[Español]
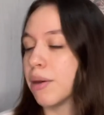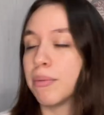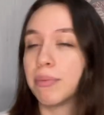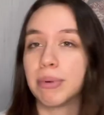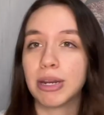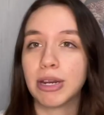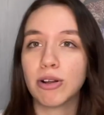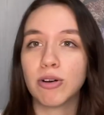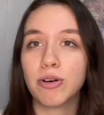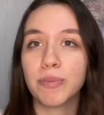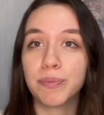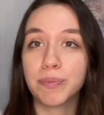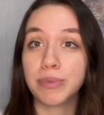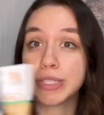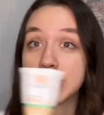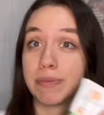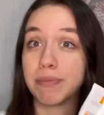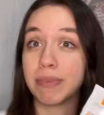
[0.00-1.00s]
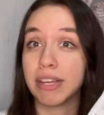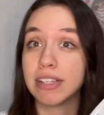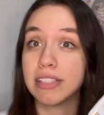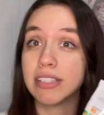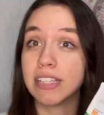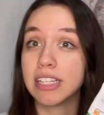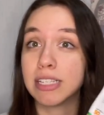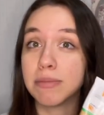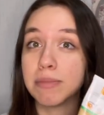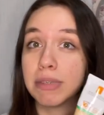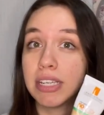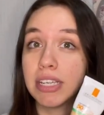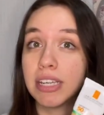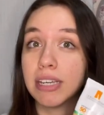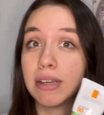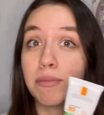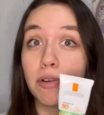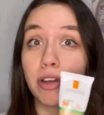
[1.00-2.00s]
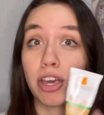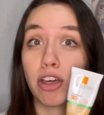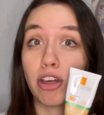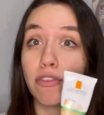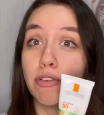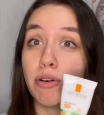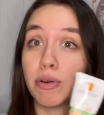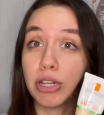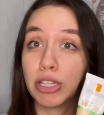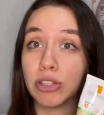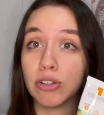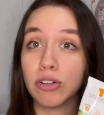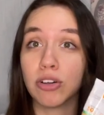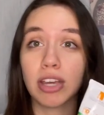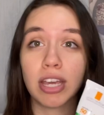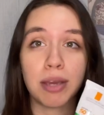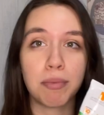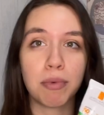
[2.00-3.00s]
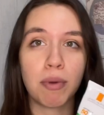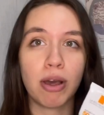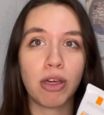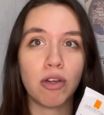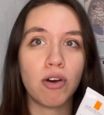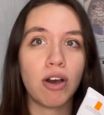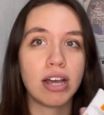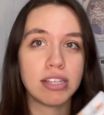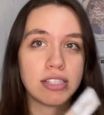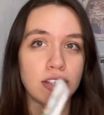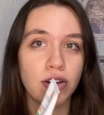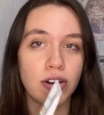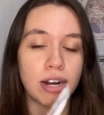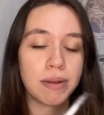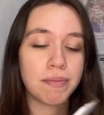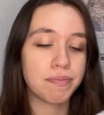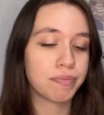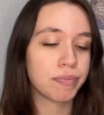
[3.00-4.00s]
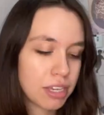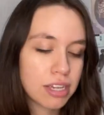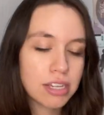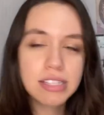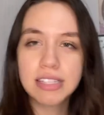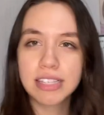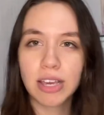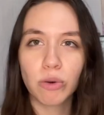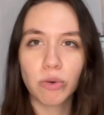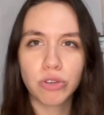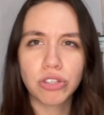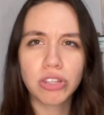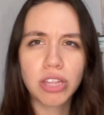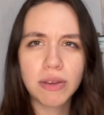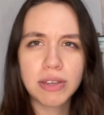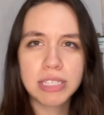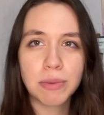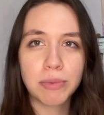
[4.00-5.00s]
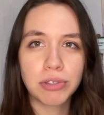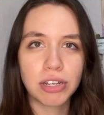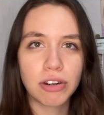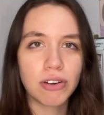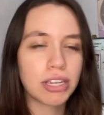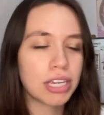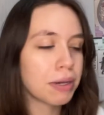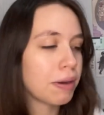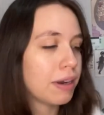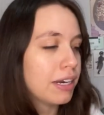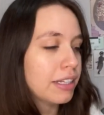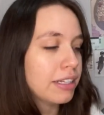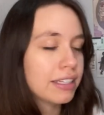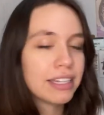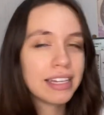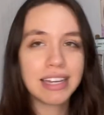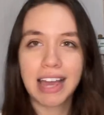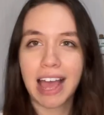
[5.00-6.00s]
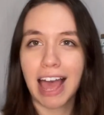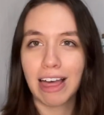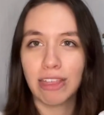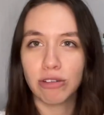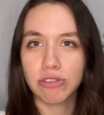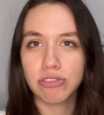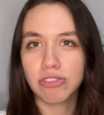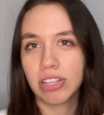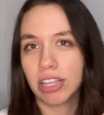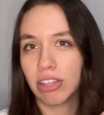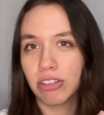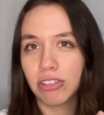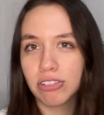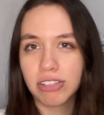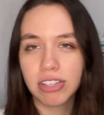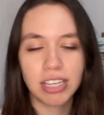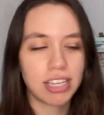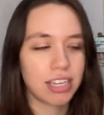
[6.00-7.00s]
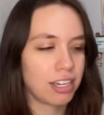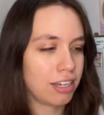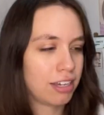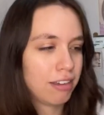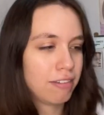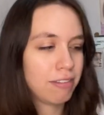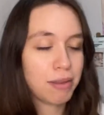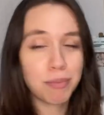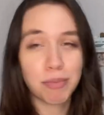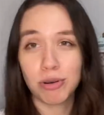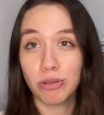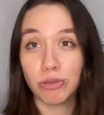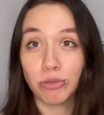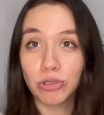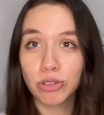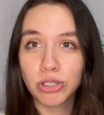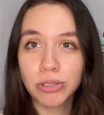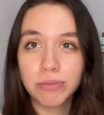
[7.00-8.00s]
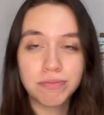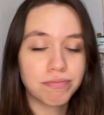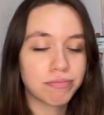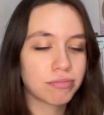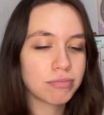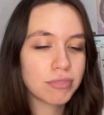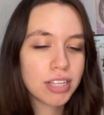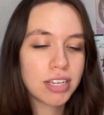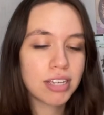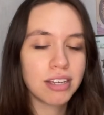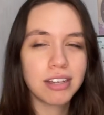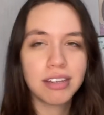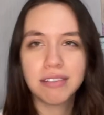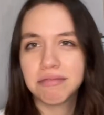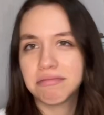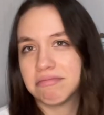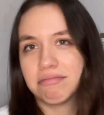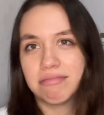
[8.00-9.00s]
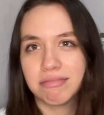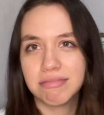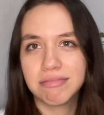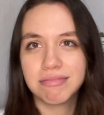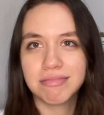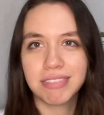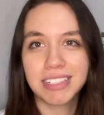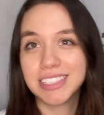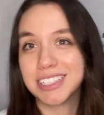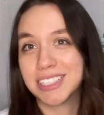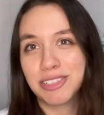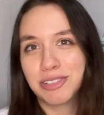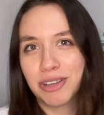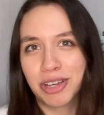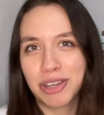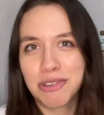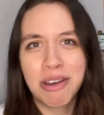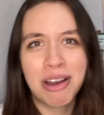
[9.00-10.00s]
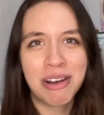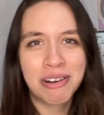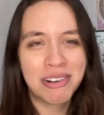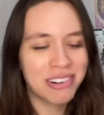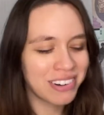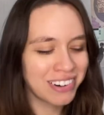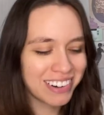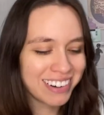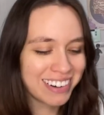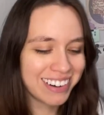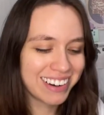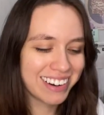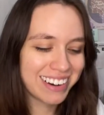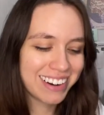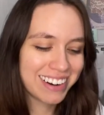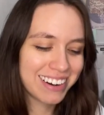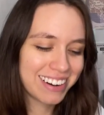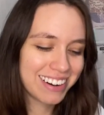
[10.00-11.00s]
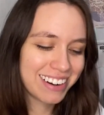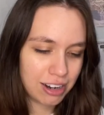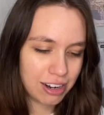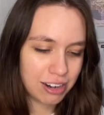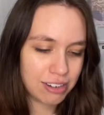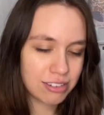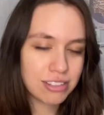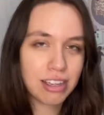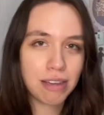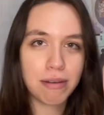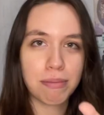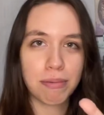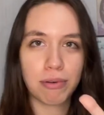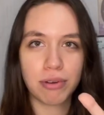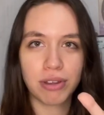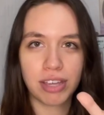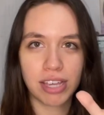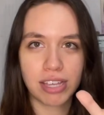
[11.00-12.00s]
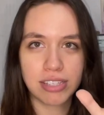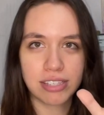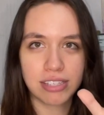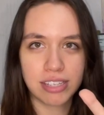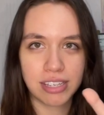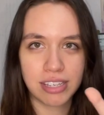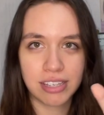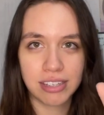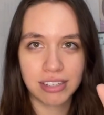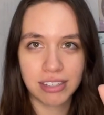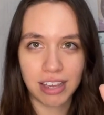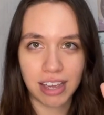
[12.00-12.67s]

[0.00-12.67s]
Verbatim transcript: Pero sí, este es mi bloqueador favorito que he probado hasta ahora. Según yo, te debes de poner equivalente a dos dedos de, que, de producto. Así que es lo que yo hago. o sea, me pongo que así.